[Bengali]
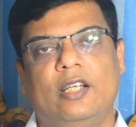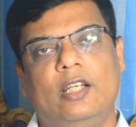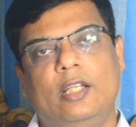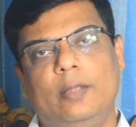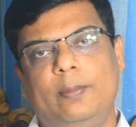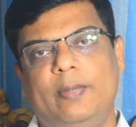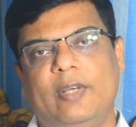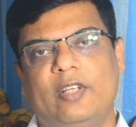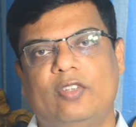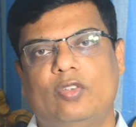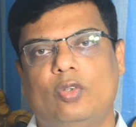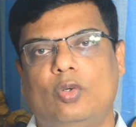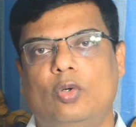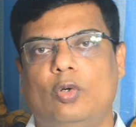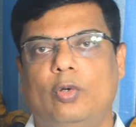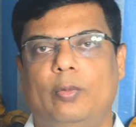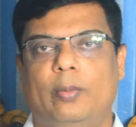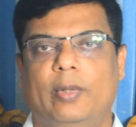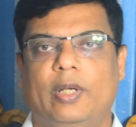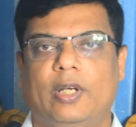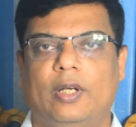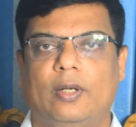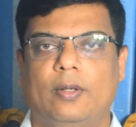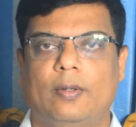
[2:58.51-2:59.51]
ডিপিএস
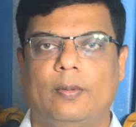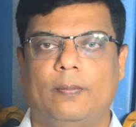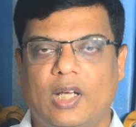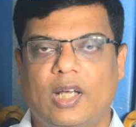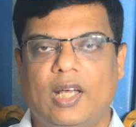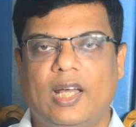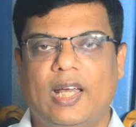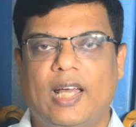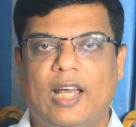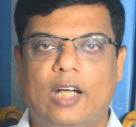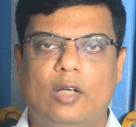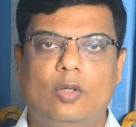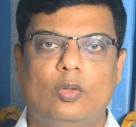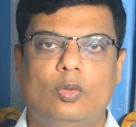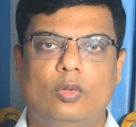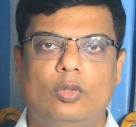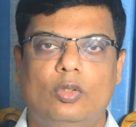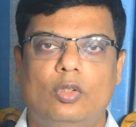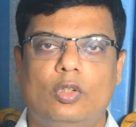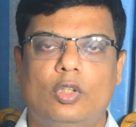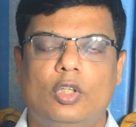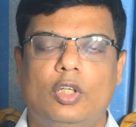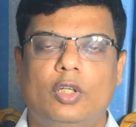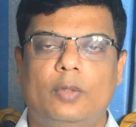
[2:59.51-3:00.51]
করবেন এখন
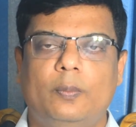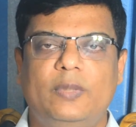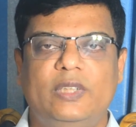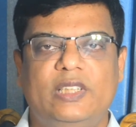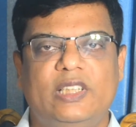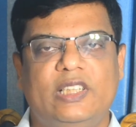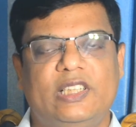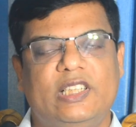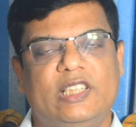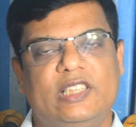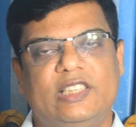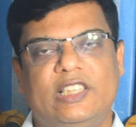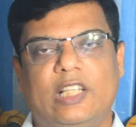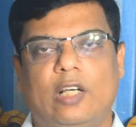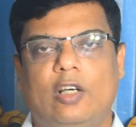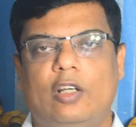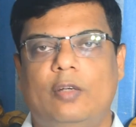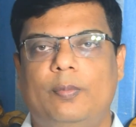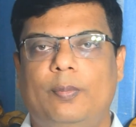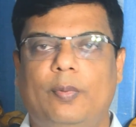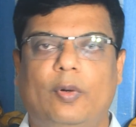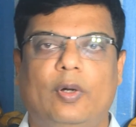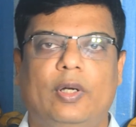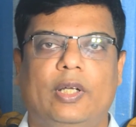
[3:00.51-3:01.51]
বিদেশে
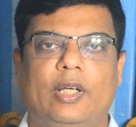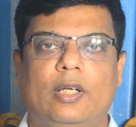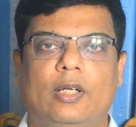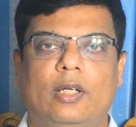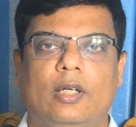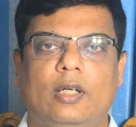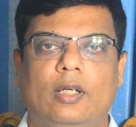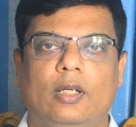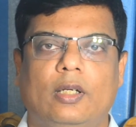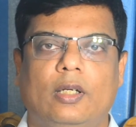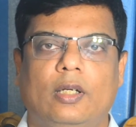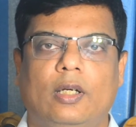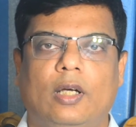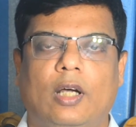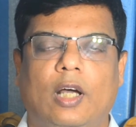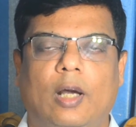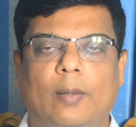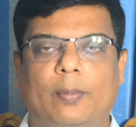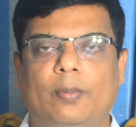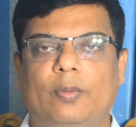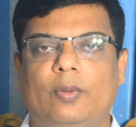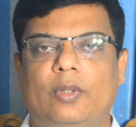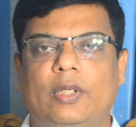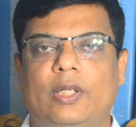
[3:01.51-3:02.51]
যাওয়ার পরে
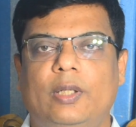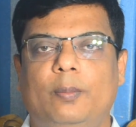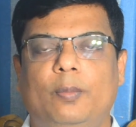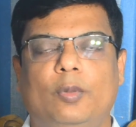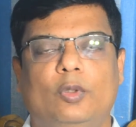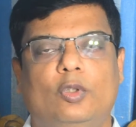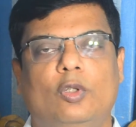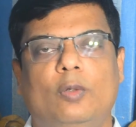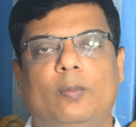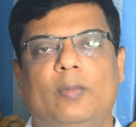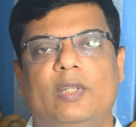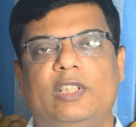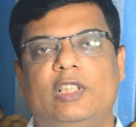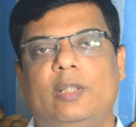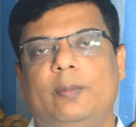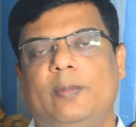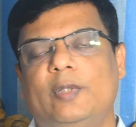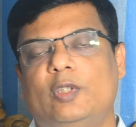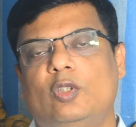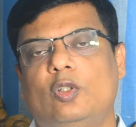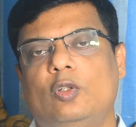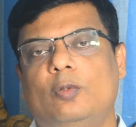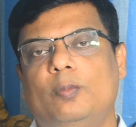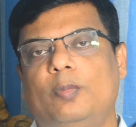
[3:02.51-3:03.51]
আপনি প্রথম মাসে
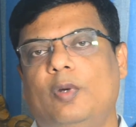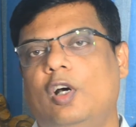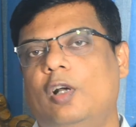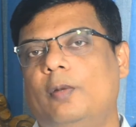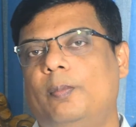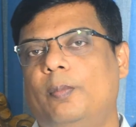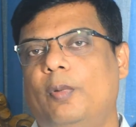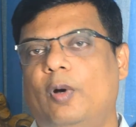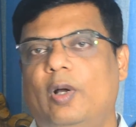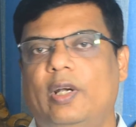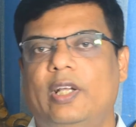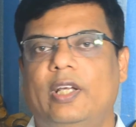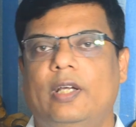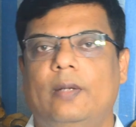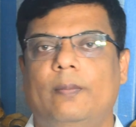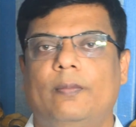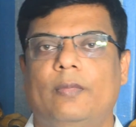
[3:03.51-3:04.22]
বেতন পাওয়ার পরে